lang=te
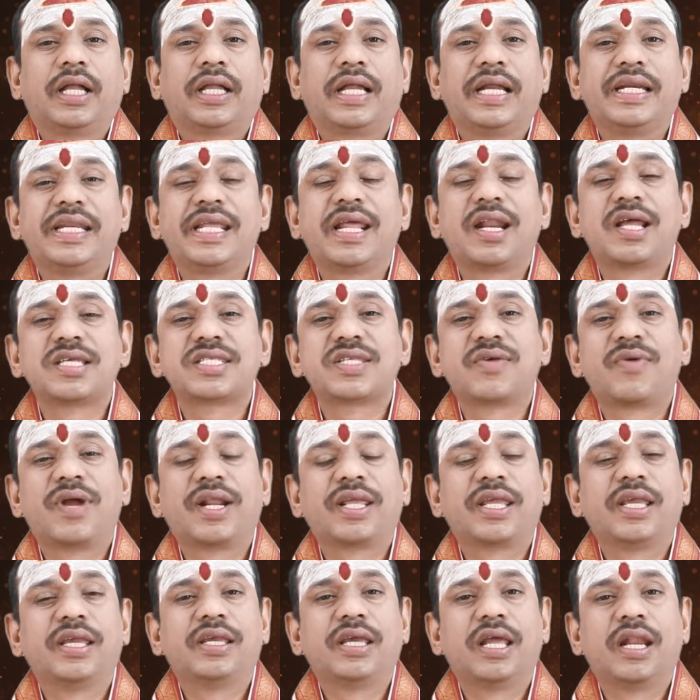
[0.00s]
కన్యరాశి
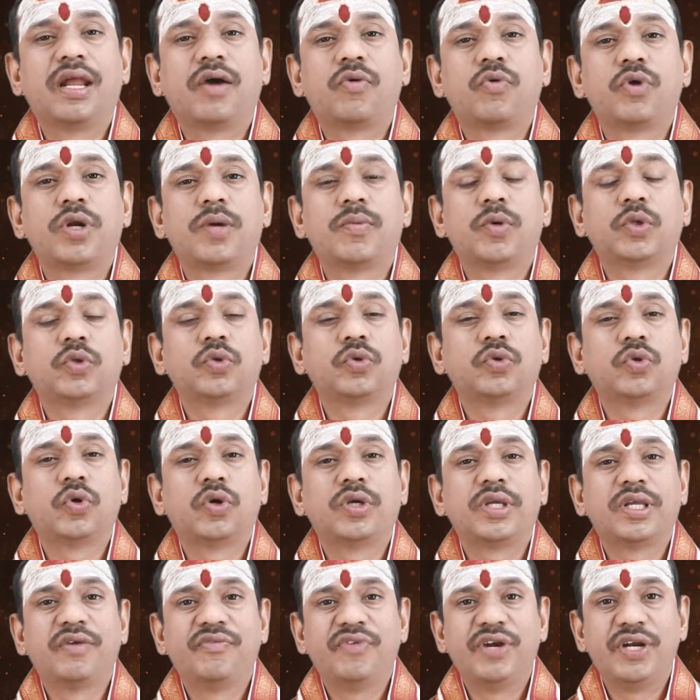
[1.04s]
వారికి ఎలా ఉండబోతుందో
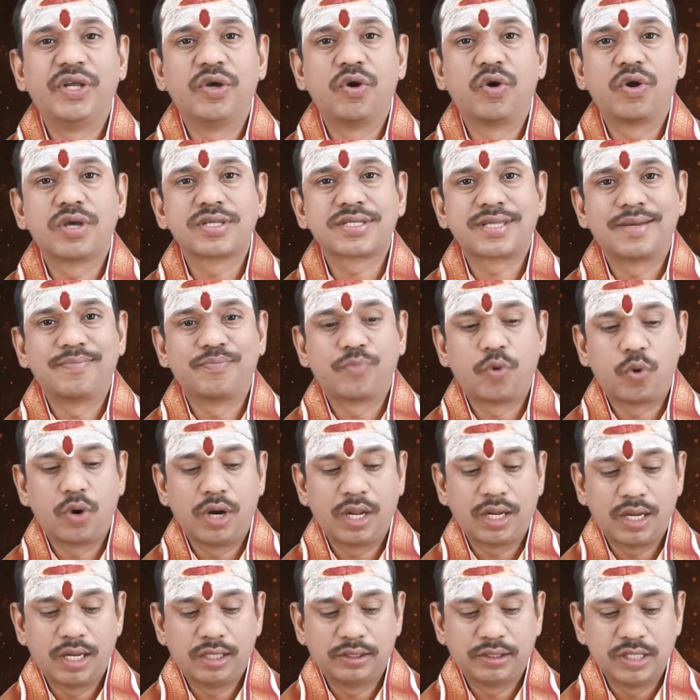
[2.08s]
ఈ వీడియోలో
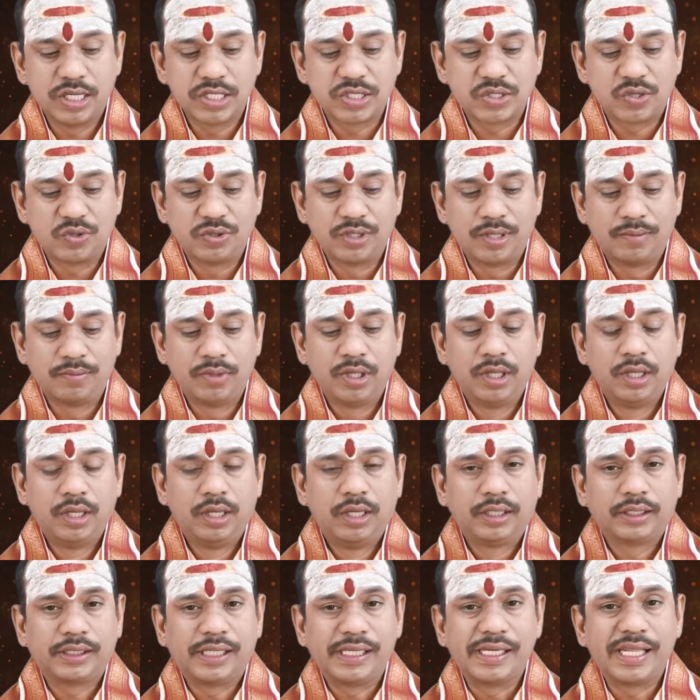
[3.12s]
సంపూర్ణంగా తెలుసుకుందాం
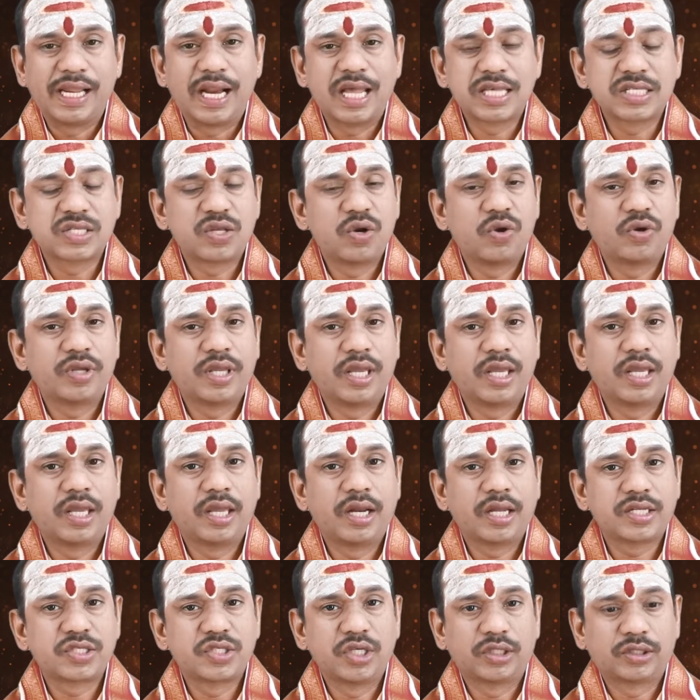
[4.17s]
కన్యరాశిలో ఏ ఏ
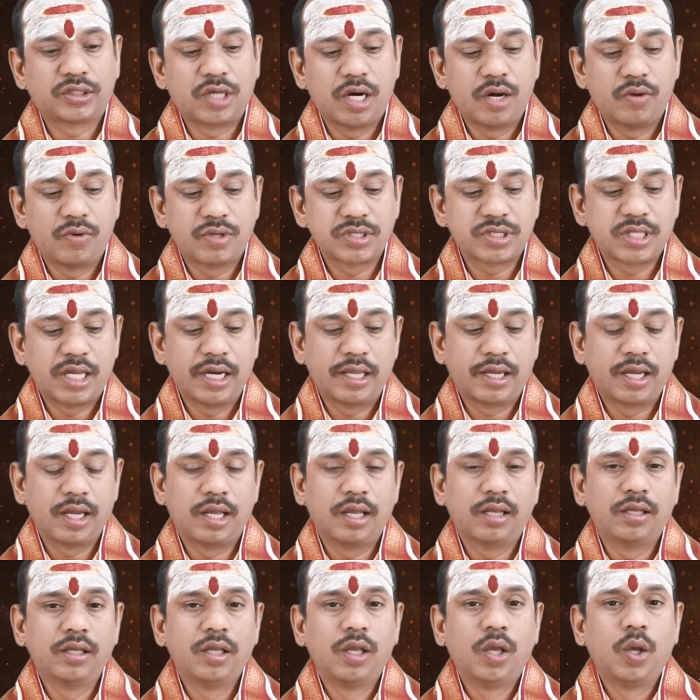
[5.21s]
నక్షత్రాలు వస్తానగా
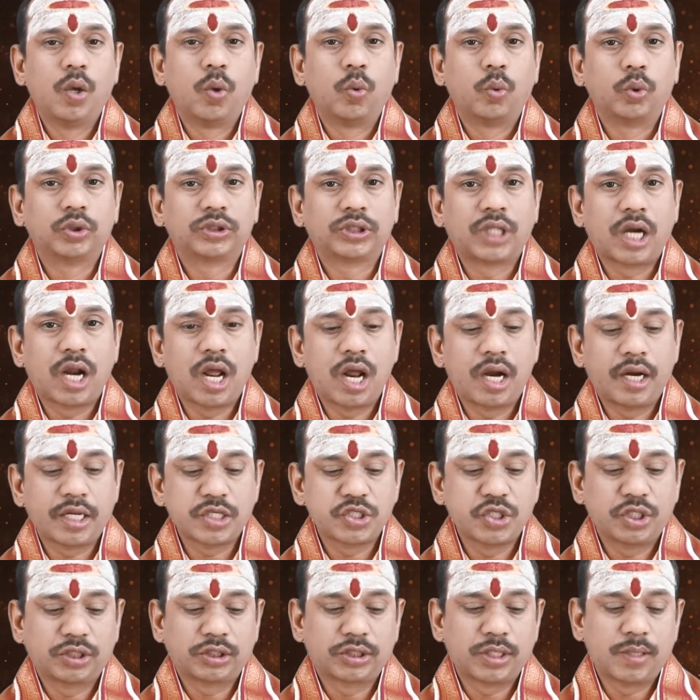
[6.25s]
ఉత్తరా
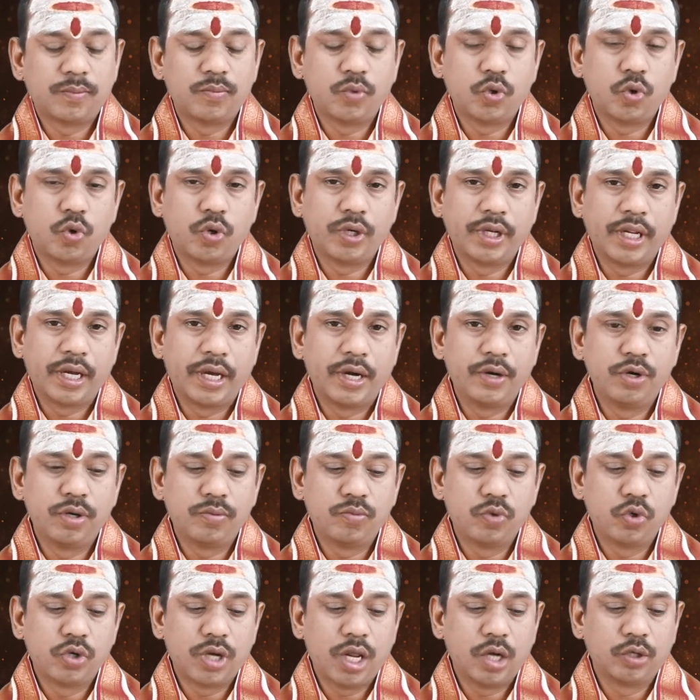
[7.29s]
నక్షత్రంలోని రెండు
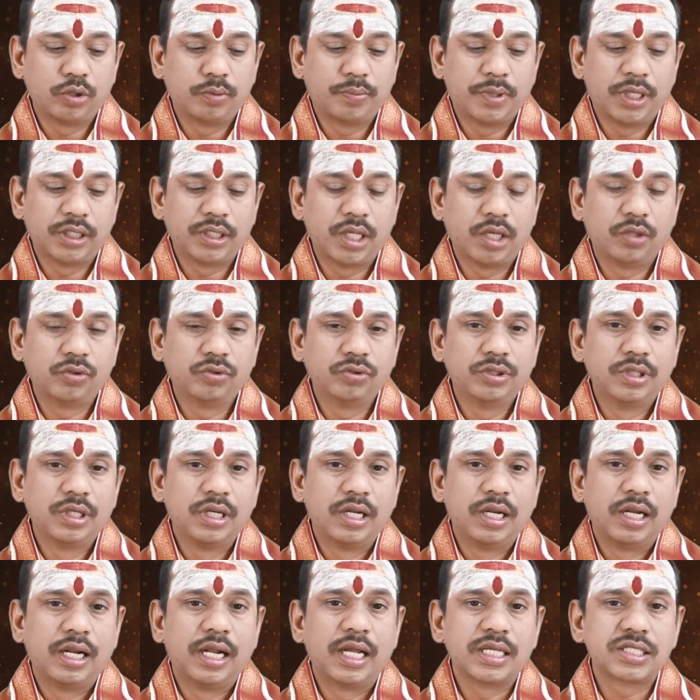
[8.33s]
మూడు నాలుగు పాదాలు
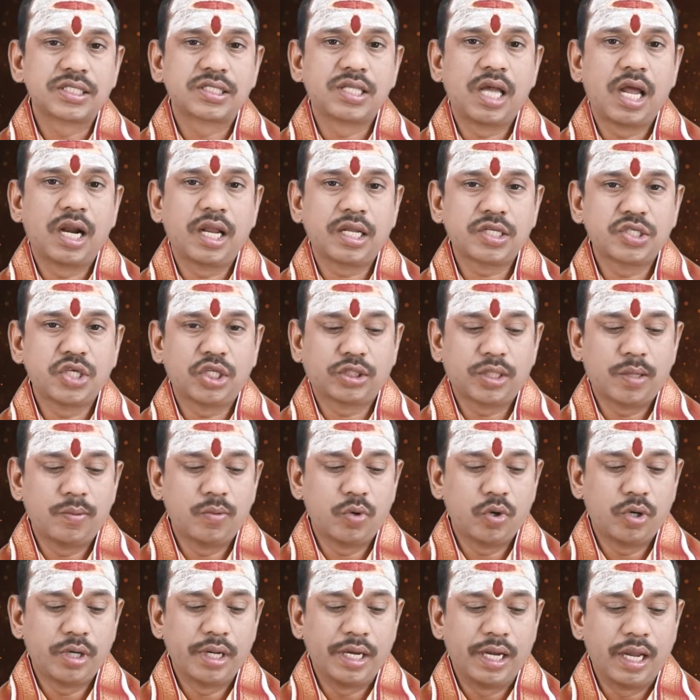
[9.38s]
హస్తా
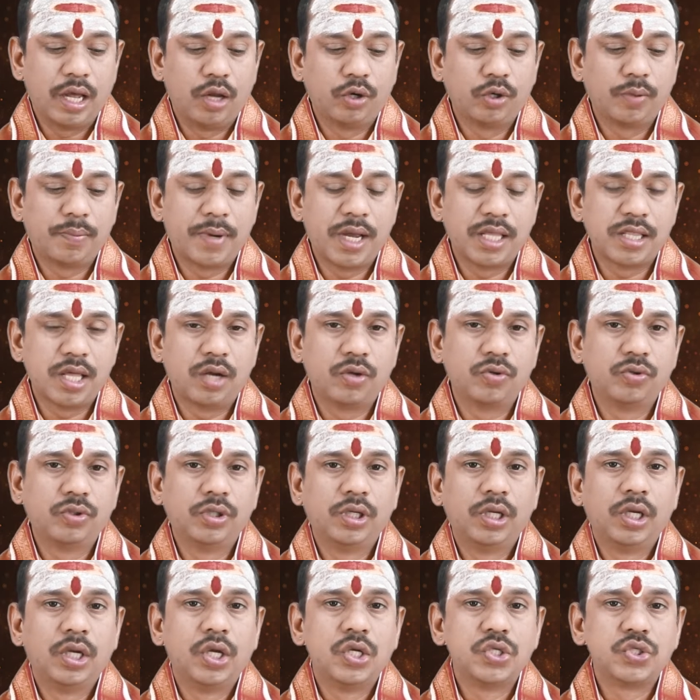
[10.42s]
నక్షత్రంలోని నాలుగు పాదాలు
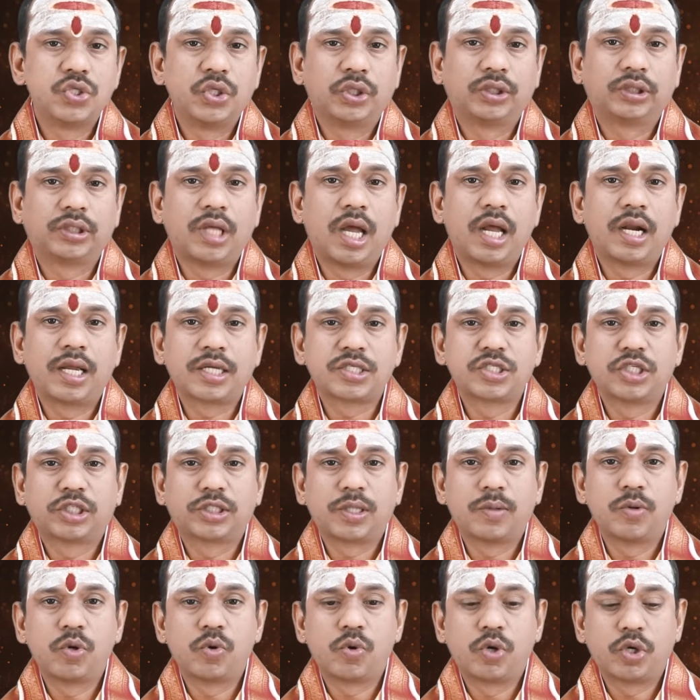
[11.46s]
చిత్తా
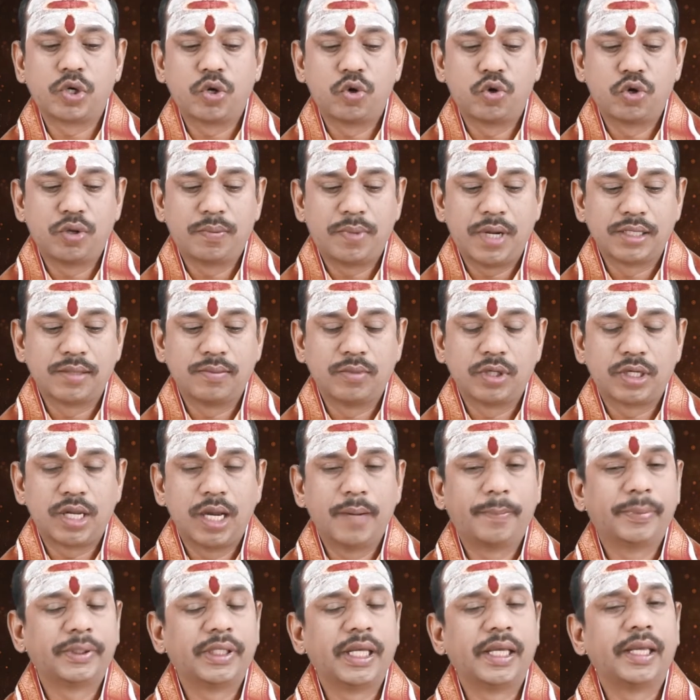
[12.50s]
నక్షత్రంలో ఒకటి రెండు పాదములు
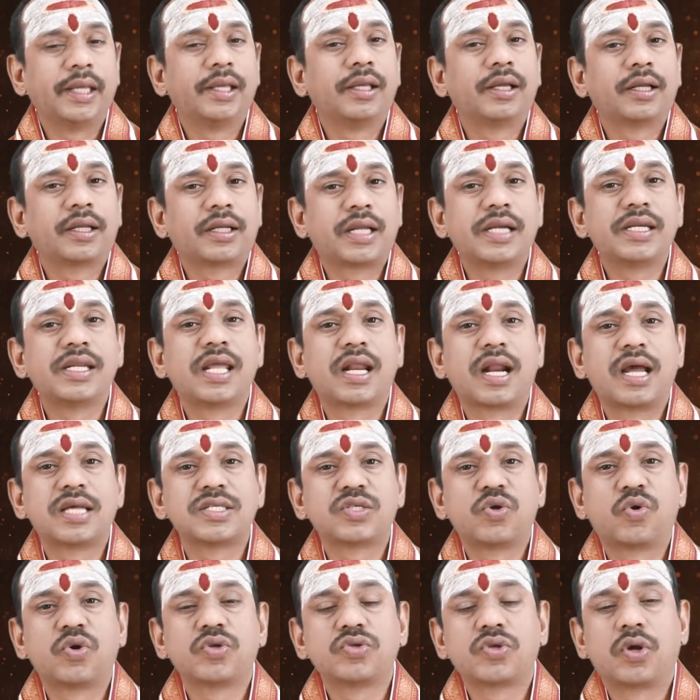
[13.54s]
కలిపితే కన్యరాశి
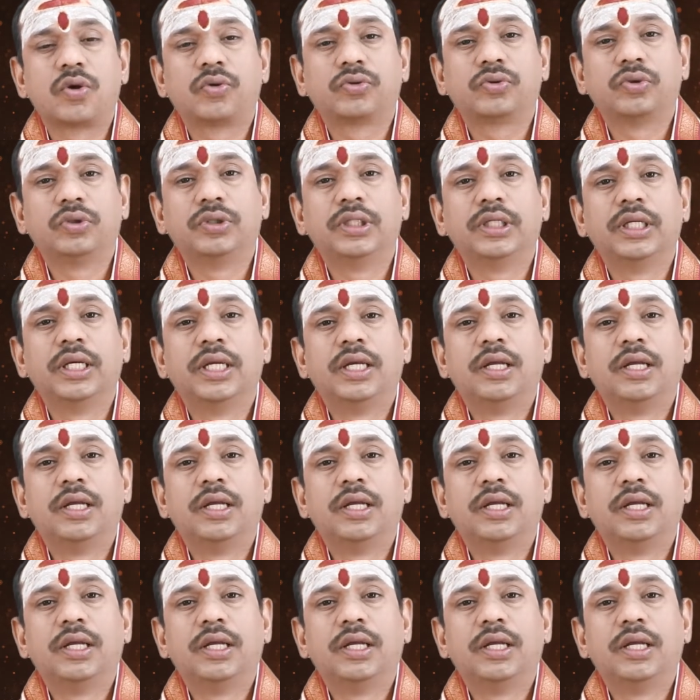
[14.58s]
అవడం అవ్వడం జరుగుతుంది